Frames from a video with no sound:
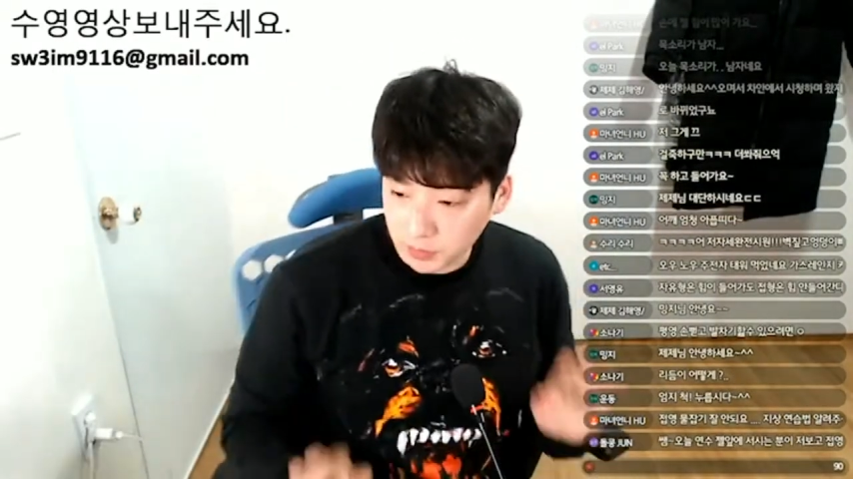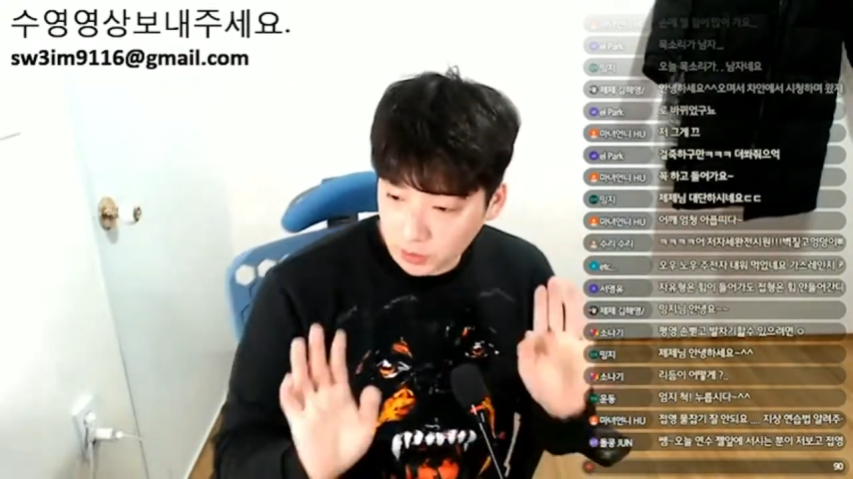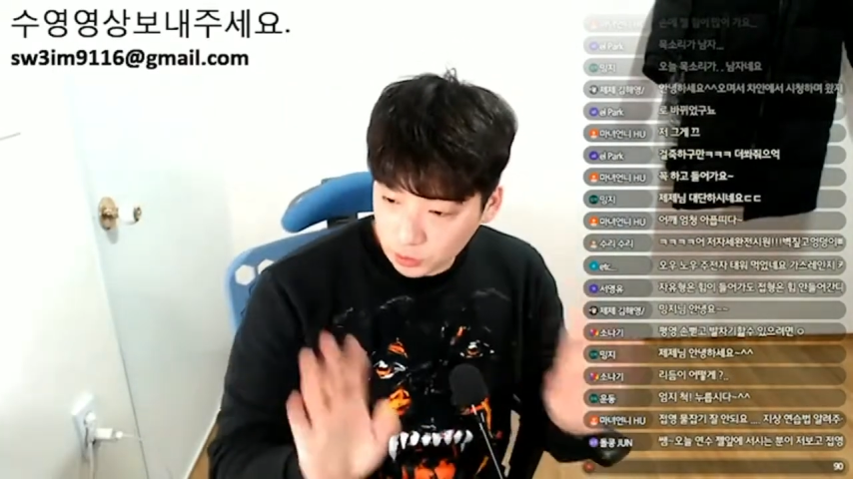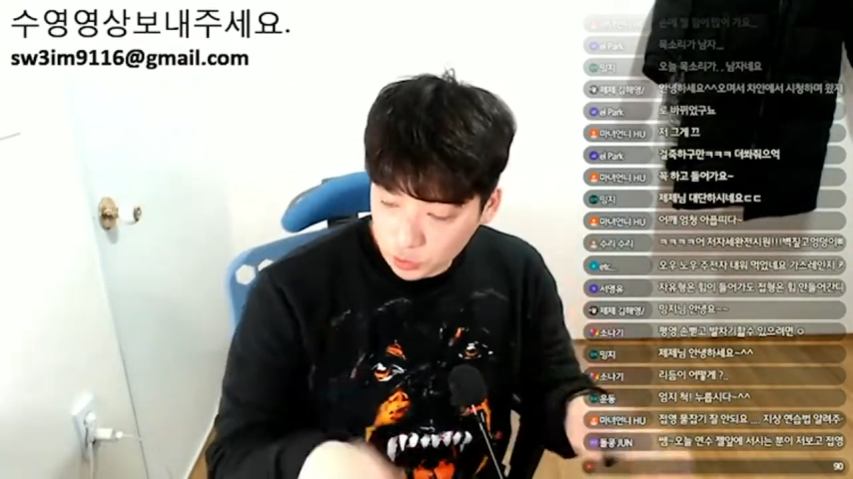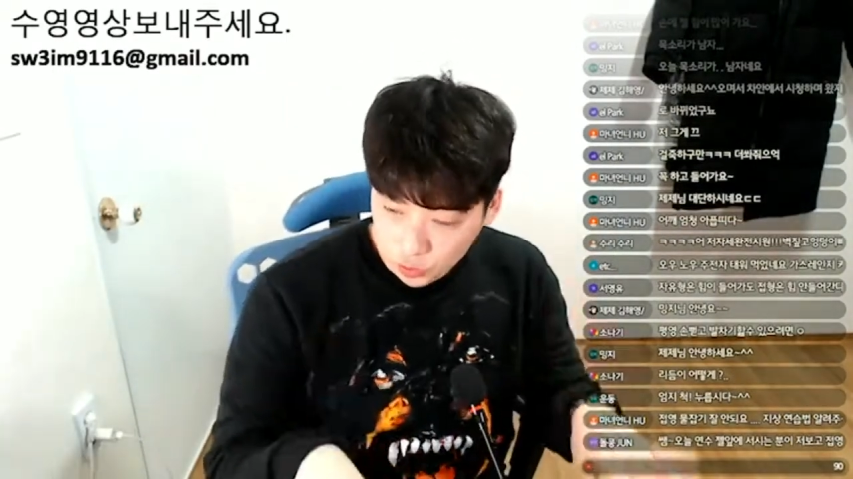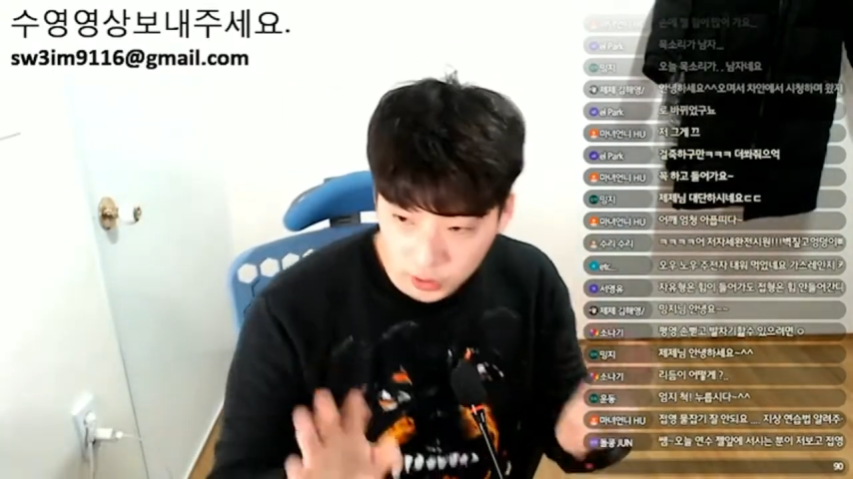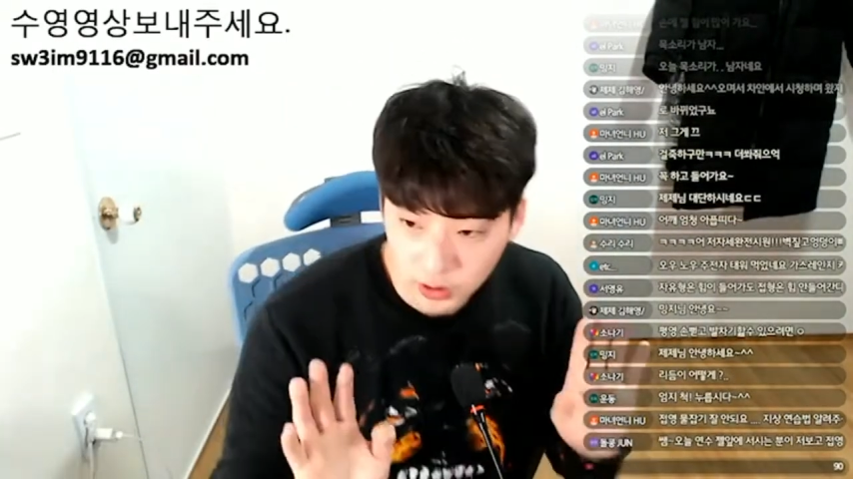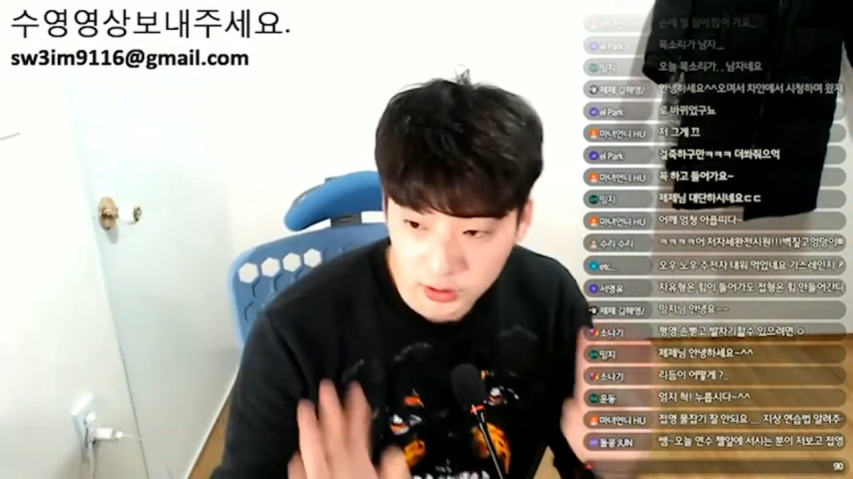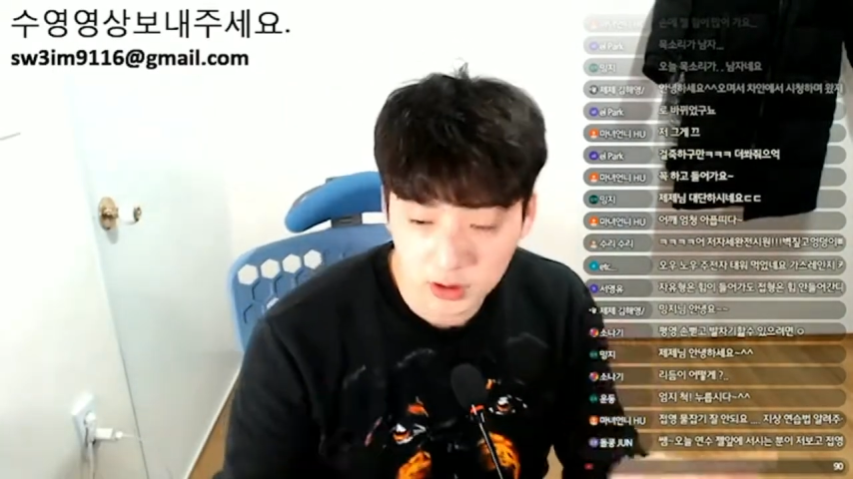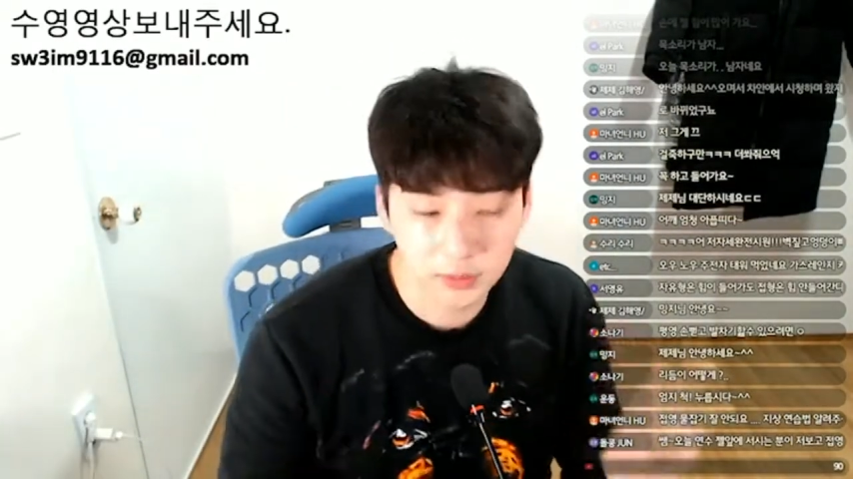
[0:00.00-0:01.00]
밀어주는
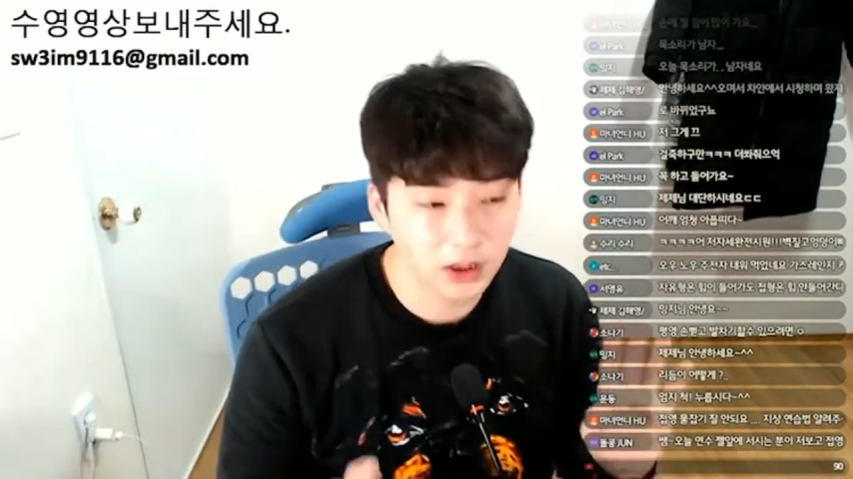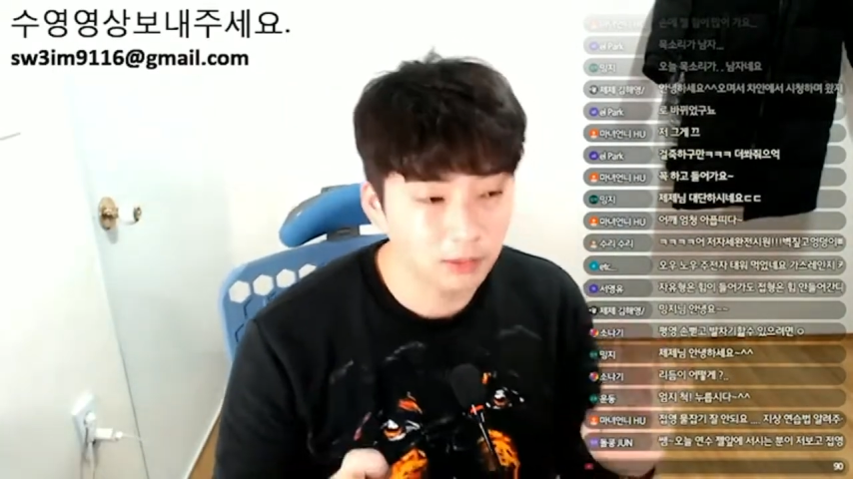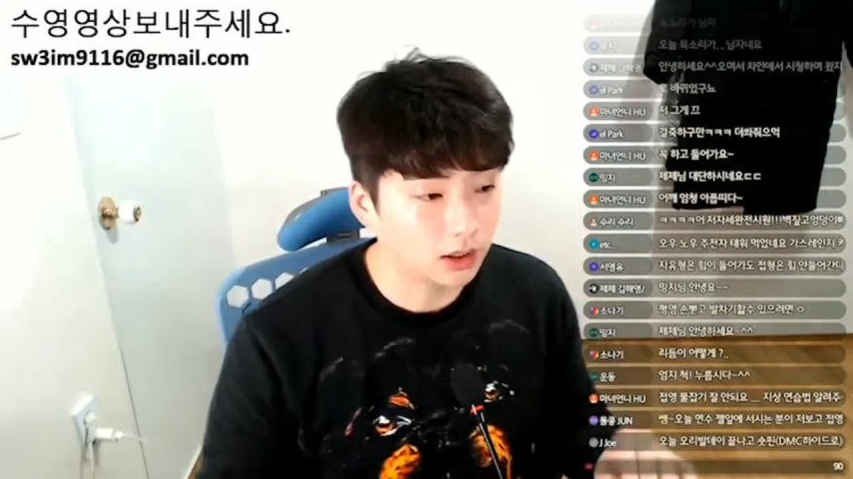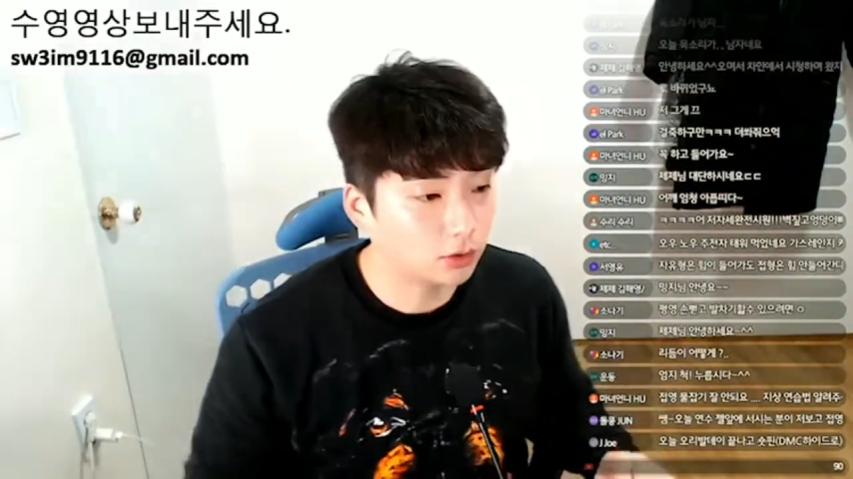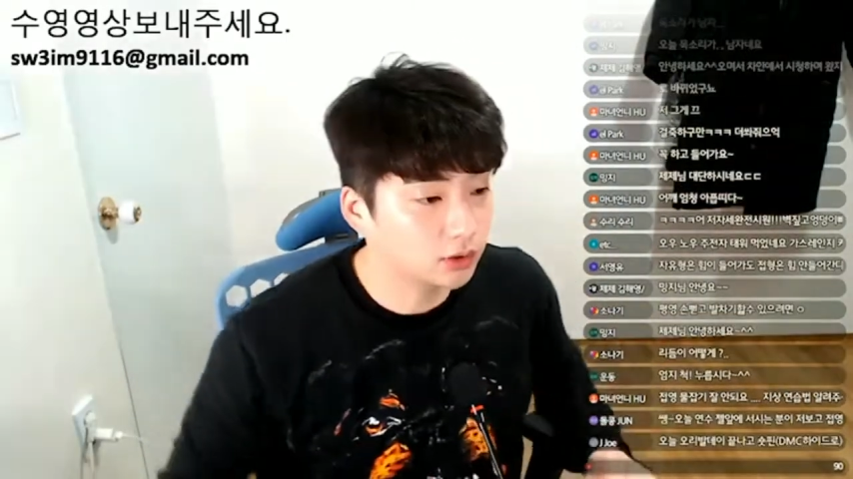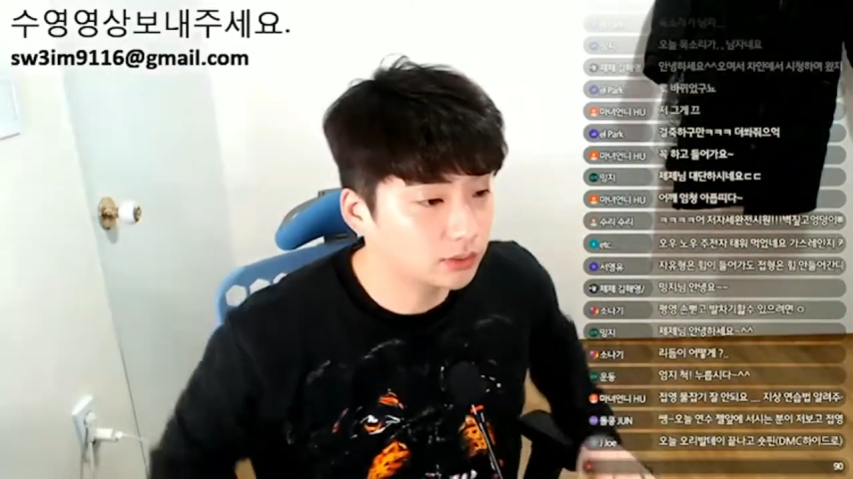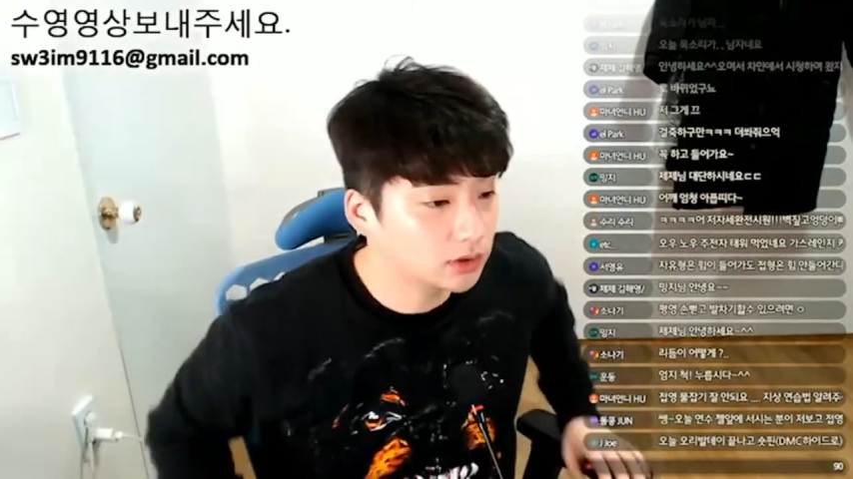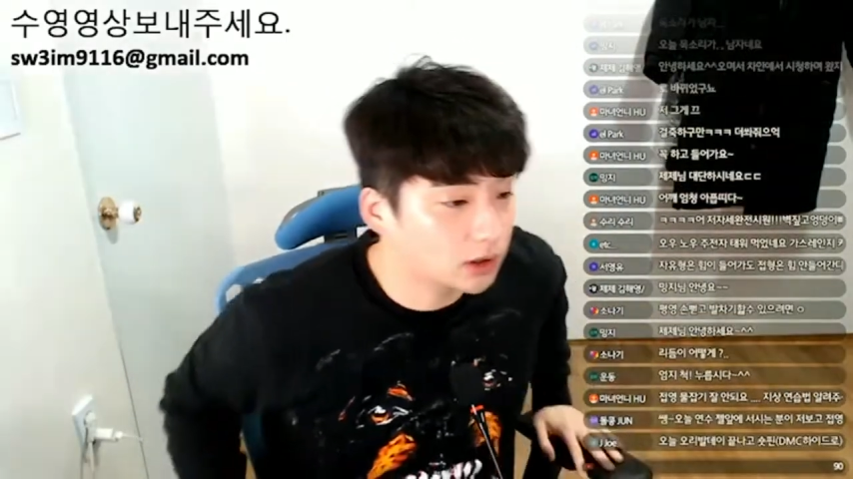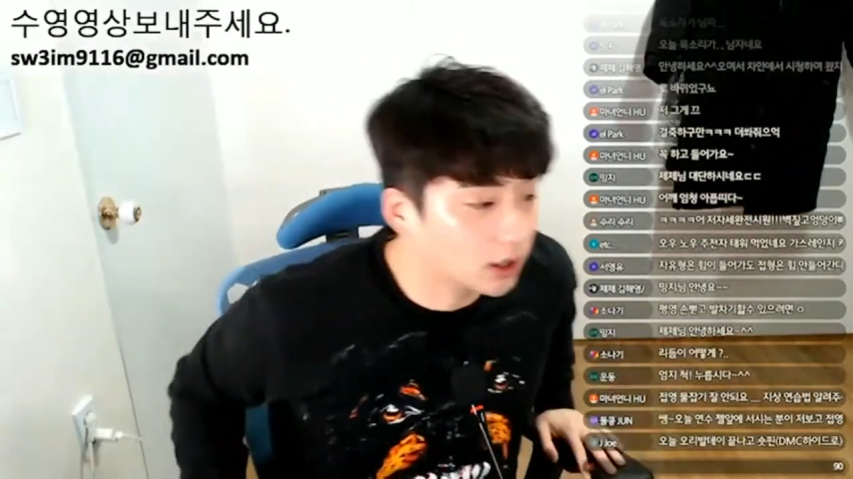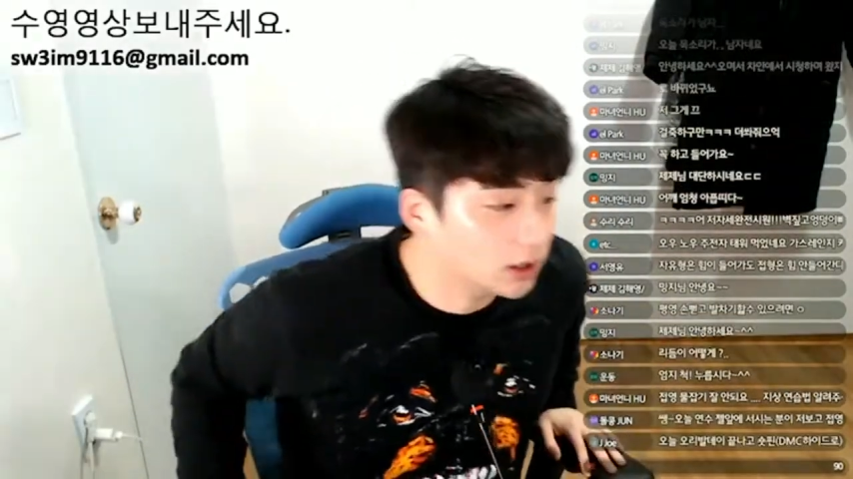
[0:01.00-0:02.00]
연습을 하면 아이고
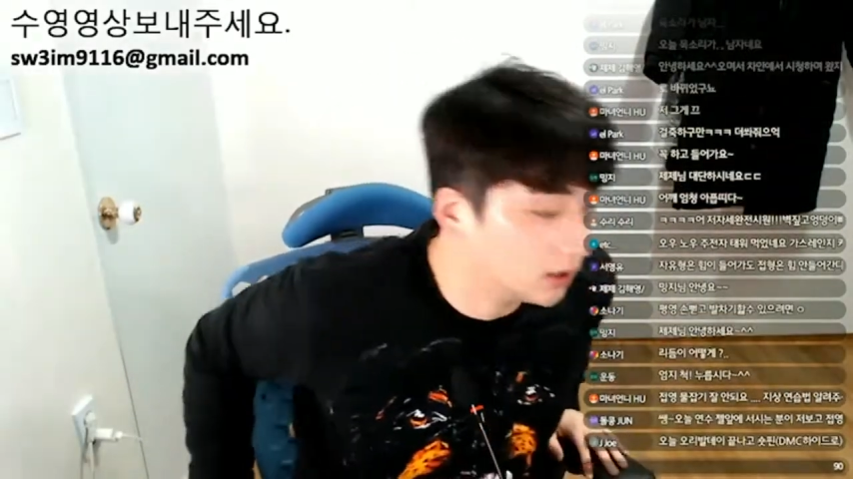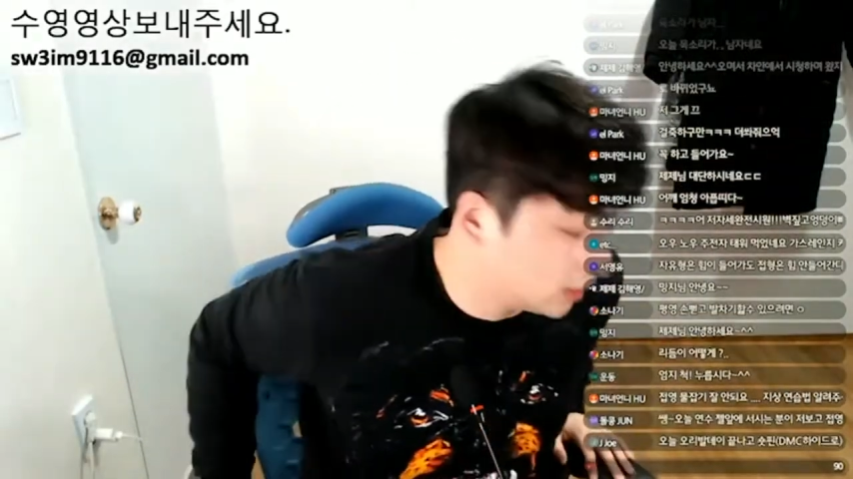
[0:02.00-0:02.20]
힘들어라